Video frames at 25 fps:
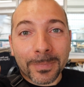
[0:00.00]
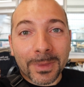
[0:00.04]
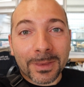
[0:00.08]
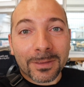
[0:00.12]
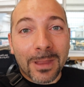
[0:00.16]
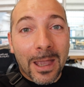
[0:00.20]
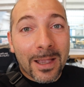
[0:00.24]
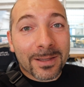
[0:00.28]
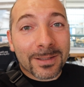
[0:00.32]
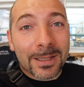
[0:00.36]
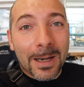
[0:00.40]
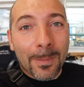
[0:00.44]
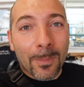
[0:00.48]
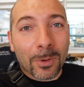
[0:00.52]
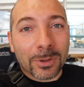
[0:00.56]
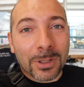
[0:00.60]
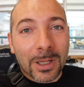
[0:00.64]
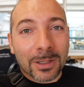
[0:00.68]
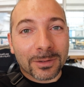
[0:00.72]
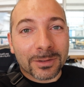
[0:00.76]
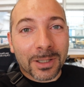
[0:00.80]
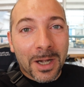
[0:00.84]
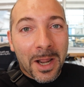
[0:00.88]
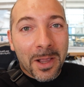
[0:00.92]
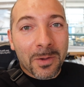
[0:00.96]
Tesla
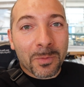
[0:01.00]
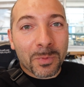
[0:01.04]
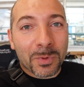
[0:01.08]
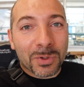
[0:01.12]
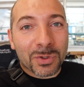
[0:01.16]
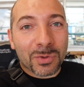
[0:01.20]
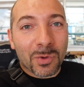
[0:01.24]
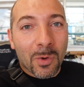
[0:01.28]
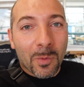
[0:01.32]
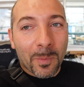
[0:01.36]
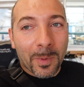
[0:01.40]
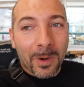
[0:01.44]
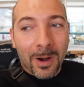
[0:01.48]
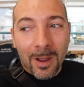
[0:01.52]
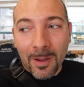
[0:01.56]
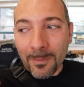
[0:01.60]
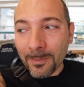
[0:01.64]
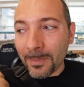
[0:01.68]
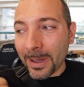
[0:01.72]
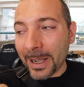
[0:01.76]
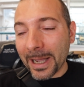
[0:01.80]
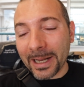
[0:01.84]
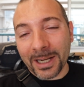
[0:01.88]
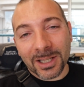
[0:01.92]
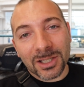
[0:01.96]
Model 3 qui sopra.
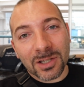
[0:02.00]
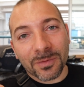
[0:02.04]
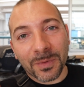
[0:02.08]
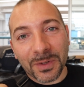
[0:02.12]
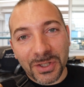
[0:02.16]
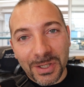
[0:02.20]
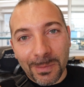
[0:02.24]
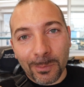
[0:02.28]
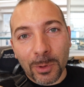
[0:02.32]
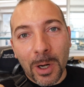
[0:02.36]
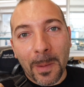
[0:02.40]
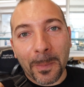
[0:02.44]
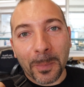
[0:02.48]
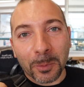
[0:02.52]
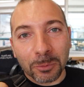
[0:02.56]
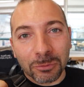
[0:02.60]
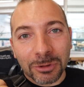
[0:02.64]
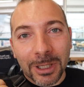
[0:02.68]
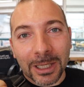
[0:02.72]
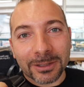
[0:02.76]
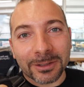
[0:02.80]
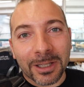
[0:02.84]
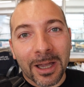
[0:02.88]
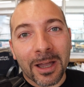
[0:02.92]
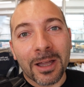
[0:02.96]
Magari ci facciamo una
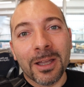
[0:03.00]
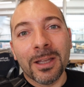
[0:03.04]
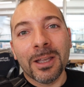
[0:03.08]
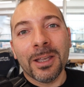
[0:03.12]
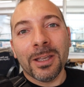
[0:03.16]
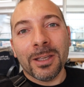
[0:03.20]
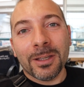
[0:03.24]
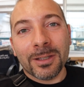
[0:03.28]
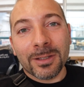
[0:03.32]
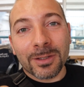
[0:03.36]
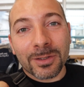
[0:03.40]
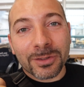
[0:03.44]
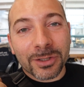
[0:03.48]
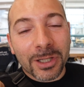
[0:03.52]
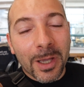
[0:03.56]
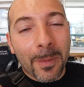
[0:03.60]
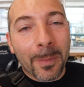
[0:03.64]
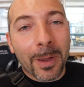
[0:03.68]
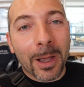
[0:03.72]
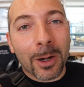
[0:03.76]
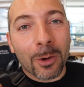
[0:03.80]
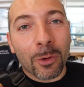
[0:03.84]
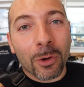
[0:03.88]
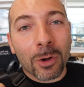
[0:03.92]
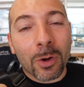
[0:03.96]
puntata
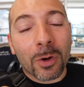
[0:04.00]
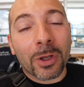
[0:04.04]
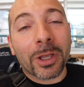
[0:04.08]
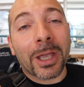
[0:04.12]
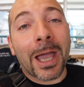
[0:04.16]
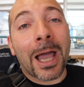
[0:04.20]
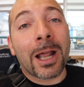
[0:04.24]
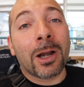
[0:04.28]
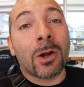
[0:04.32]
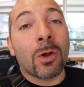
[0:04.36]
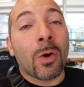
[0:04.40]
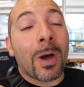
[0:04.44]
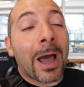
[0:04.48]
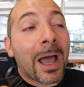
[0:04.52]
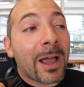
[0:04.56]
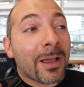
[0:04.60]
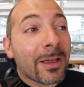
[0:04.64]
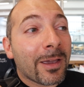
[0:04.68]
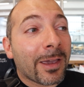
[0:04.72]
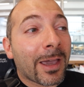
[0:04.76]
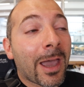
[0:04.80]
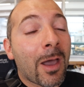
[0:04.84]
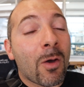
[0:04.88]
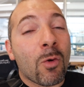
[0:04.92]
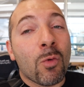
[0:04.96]
insieme a loro che hanno
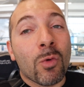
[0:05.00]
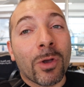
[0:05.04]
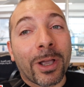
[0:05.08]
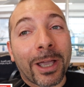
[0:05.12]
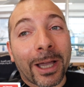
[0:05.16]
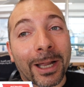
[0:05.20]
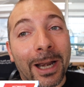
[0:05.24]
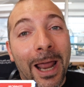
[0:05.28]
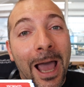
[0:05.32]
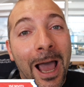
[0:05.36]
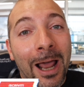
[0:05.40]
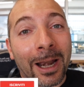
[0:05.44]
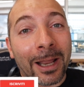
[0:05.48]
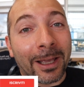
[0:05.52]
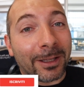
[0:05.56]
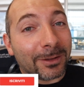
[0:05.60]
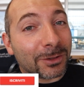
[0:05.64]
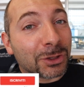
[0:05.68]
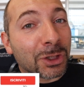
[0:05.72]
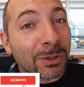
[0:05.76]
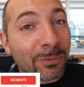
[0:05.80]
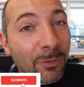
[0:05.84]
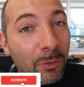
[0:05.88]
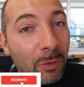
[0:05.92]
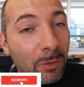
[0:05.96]
anche un canale
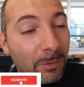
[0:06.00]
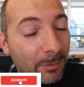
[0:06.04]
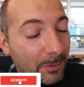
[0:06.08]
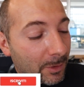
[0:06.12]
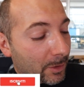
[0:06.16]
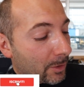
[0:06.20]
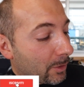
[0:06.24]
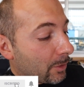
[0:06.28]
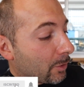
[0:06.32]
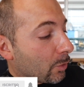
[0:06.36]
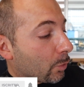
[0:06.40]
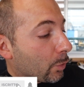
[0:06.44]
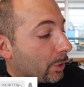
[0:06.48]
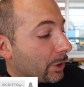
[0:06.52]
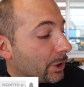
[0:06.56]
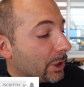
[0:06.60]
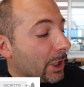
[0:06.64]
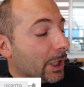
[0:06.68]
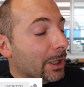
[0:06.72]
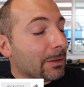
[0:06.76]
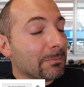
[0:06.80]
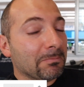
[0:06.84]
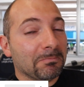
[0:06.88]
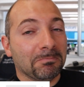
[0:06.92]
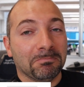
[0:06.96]
TV.
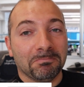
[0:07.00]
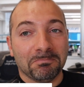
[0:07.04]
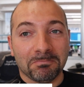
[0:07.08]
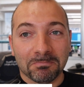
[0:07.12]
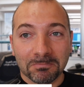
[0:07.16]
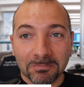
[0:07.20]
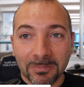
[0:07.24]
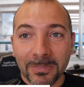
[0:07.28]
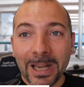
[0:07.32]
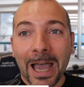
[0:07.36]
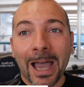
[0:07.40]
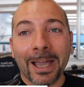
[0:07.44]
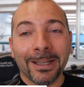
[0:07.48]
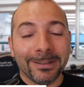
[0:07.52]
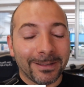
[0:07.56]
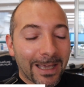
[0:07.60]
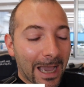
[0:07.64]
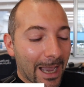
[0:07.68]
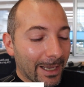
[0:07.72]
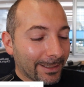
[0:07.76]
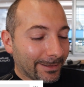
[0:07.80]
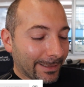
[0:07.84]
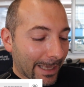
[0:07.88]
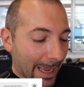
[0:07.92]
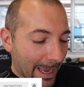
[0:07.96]
Quindi dai,
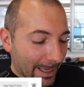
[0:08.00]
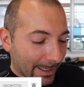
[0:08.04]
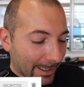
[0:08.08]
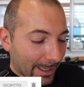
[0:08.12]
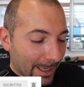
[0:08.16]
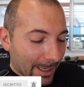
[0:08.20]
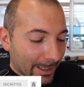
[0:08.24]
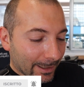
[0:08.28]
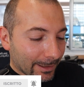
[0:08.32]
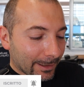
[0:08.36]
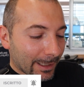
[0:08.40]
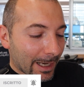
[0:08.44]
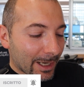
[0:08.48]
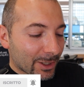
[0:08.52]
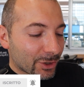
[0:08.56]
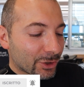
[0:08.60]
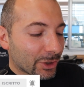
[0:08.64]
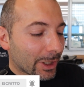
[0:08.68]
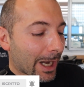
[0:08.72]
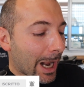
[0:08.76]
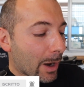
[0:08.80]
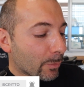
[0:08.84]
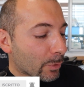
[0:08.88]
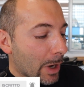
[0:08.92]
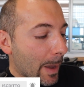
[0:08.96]
dai, dai.
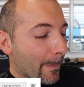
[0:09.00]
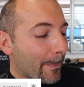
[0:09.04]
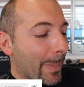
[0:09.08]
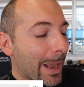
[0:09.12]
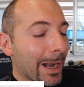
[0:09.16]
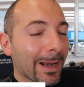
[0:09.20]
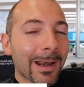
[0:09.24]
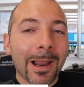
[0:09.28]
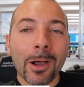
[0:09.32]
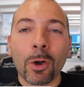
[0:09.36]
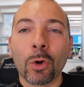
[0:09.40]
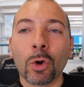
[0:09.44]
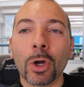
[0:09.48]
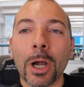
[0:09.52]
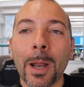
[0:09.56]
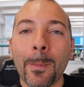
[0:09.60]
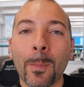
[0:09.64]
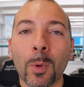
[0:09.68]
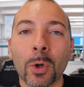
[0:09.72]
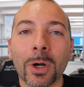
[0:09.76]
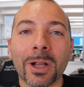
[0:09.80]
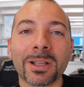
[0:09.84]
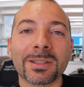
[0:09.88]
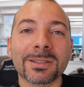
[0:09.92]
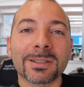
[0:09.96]
Nascerà una bella
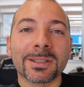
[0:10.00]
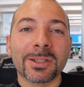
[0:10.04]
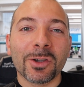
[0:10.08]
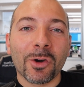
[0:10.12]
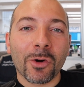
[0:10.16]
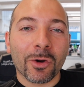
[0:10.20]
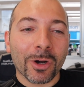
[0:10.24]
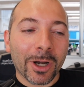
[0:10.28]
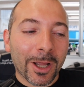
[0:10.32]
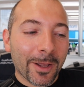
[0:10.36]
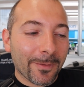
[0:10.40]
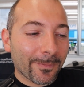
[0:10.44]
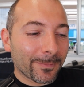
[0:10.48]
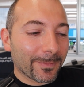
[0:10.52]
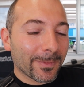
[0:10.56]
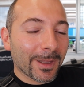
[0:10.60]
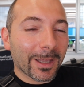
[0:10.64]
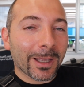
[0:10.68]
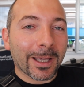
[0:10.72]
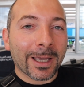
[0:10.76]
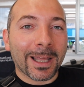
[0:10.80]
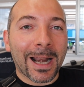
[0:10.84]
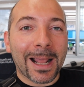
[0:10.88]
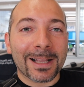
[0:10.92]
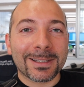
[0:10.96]
collaborazione.
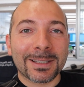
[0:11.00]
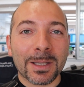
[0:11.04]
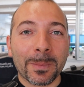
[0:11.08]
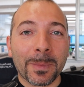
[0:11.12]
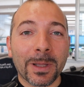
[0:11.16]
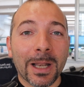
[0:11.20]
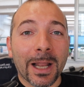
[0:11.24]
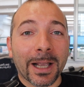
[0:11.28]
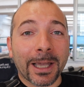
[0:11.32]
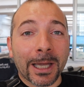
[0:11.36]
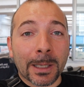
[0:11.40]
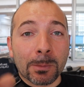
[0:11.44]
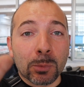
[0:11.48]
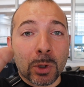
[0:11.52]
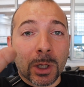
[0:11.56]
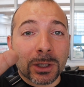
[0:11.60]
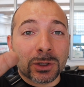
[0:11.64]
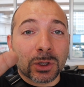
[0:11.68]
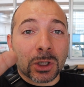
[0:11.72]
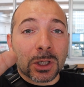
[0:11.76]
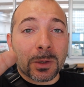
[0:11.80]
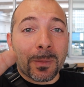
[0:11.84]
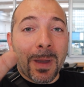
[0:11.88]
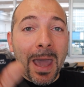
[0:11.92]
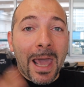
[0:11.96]
Grazie mille
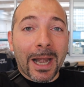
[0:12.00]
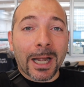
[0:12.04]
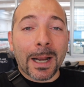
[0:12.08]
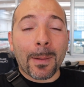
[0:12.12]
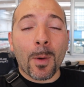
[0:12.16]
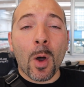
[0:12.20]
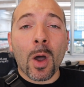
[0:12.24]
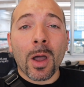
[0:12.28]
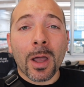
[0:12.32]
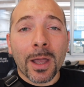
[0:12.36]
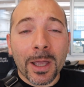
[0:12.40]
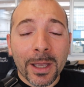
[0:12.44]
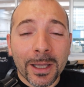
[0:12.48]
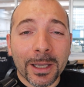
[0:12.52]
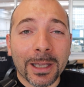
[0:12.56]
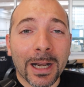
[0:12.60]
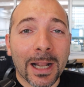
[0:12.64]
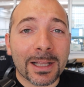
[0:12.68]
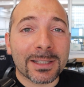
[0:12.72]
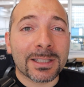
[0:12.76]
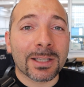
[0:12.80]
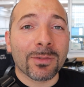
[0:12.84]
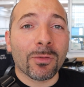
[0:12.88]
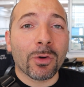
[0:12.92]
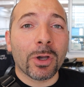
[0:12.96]
Carburatori Bergamo,
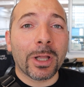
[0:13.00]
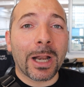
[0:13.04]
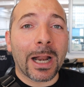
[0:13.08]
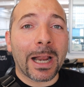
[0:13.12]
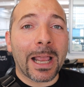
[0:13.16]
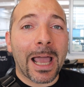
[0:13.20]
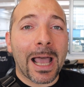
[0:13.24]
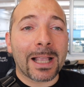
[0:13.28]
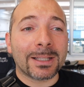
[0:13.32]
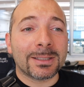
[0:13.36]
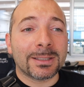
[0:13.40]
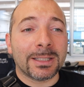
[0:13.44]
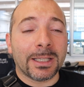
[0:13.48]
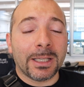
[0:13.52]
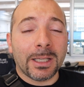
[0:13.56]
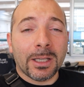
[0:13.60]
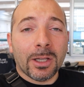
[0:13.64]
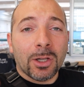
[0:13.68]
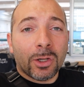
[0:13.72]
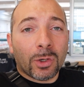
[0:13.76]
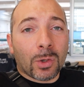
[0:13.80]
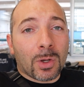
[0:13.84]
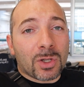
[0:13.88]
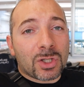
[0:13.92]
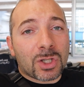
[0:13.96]
grazie a voi ragazzi,
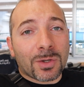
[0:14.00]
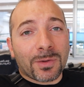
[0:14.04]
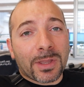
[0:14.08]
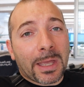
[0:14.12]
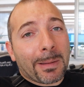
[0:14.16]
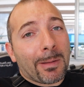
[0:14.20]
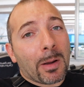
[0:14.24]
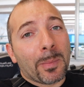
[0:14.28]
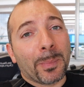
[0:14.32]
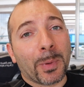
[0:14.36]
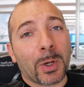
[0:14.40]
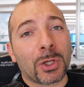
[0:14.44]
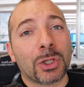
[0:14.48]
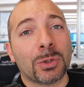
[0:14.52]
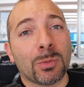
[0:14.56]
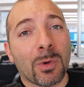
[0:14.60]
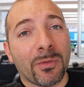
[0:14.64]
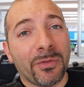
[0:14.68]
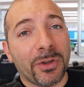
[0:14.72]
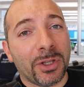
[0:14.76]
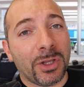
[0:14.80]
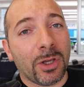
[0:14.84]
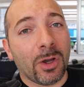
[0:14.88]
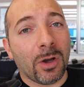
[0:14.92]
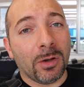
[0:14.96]
noi ci vediamo al prossimo
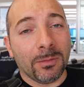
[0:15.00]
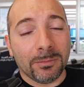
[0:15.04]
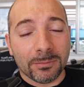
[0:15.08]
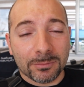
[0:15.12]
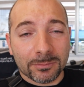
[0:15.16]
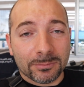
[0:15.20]
video,